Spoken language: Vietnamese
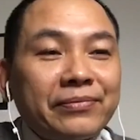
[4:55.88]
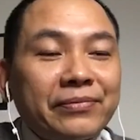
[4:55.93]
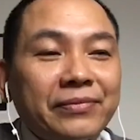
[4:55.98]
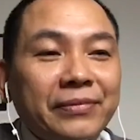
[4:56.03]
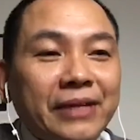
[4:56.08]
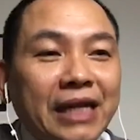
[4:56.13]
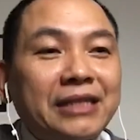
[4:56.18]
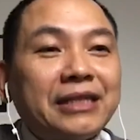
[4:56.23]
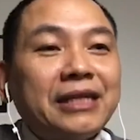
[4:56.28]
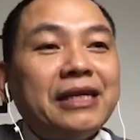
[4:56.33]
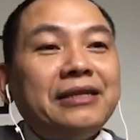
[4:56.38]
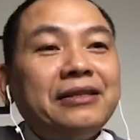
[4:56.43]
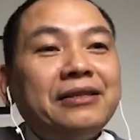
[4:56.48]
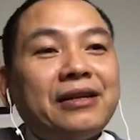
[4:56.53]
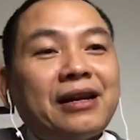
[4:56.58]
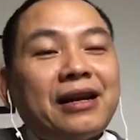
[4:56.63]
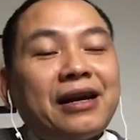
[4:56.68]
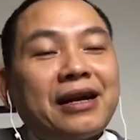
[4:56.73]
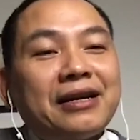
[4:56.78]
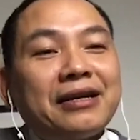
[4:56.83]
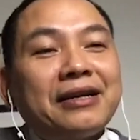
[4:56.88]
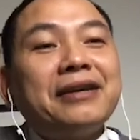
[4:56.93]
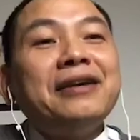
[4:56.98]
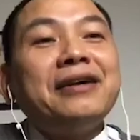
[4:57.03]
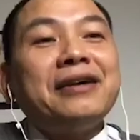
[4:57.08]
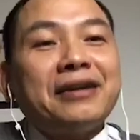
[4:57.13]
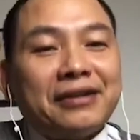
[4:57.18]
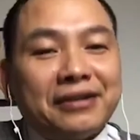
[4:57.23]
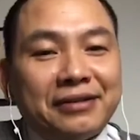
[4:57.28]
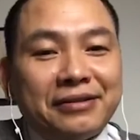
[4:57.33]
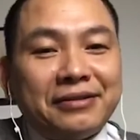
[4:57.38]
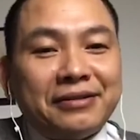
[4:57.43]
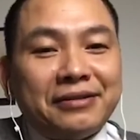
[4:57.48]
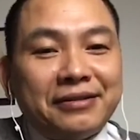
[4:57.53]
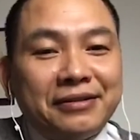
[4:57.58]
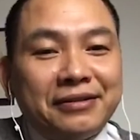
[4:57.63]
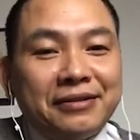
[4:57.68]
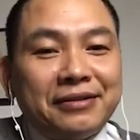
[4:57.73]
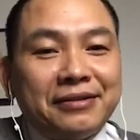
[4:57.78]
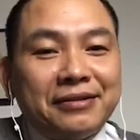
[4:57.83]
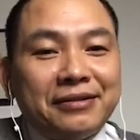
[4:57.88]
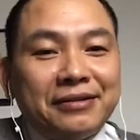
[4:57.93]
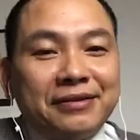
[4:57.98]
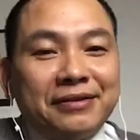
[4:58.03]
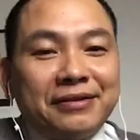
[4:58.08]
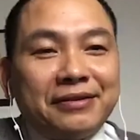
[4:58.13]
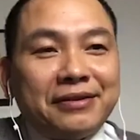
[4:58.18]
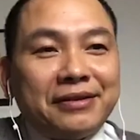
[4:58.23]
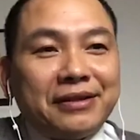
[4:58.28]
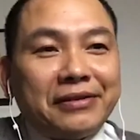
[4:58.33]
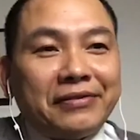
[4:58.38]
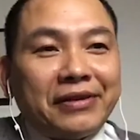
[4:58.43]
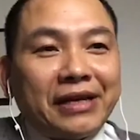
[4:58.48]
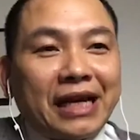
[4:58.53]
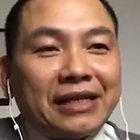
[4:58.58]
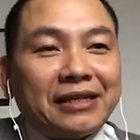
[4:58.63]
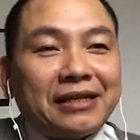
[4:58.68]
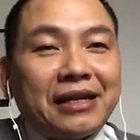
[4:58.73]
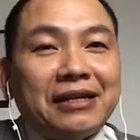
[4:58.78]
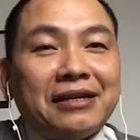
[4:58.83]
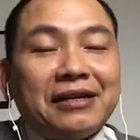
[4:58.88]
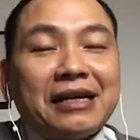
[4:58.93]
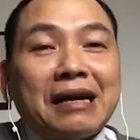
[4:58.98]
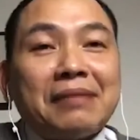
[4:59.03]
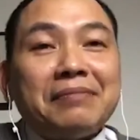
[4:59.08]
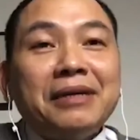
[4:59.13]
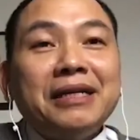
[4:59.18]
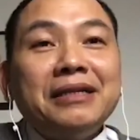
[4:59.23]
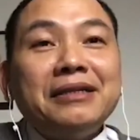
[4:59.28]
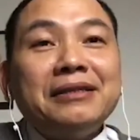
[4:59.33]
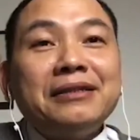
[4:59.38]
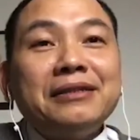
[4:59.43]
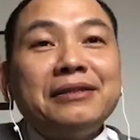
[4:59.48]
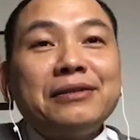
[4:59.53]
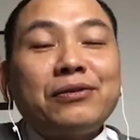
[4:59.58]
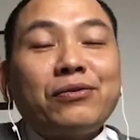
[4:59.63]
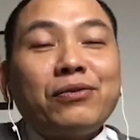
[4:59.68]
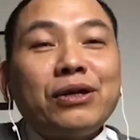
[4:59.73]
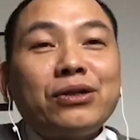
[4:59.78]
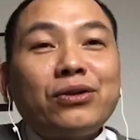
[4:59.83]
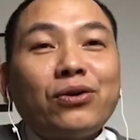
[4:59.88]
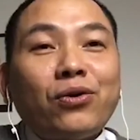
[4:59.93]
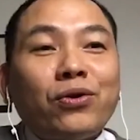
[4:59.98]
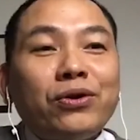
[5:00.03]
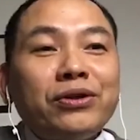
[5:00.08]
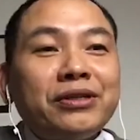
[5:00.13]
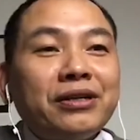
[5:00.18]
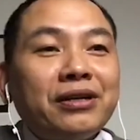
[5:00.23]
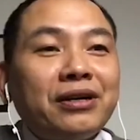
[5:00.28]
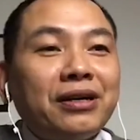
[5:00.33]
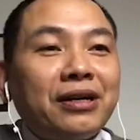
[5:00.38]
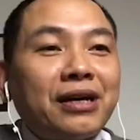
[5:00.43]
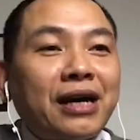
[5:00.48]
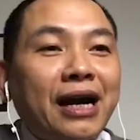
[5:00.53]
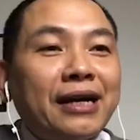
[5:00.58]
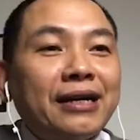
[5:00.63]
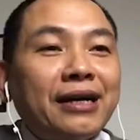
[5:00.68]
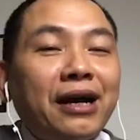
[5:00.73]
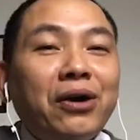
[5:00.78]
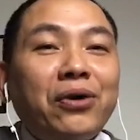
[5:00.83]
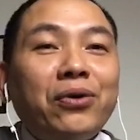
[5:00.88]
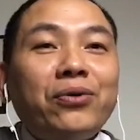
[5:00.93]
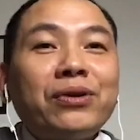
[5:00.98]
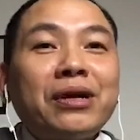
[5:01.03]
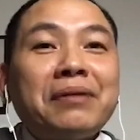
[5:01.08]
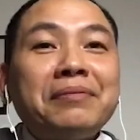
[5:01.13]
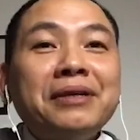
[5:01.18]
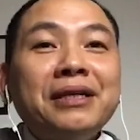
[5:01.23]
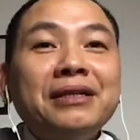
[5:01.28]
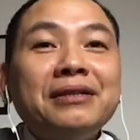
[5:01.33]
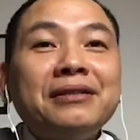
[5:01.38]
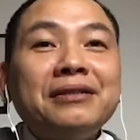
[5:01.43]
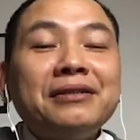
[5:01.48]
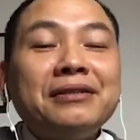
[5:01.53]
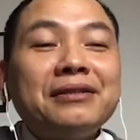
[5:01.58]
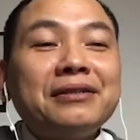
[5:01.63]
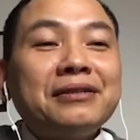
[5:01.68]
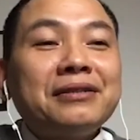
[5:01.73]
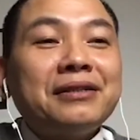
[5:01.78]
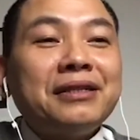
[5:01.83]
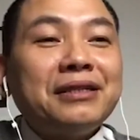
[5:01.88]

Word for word: hai mươi chín tức là ngày kia đấy, thì về ăn Tết ở Nam Định. Quê tôi thì ở Hải Hậu, Nam Định, thị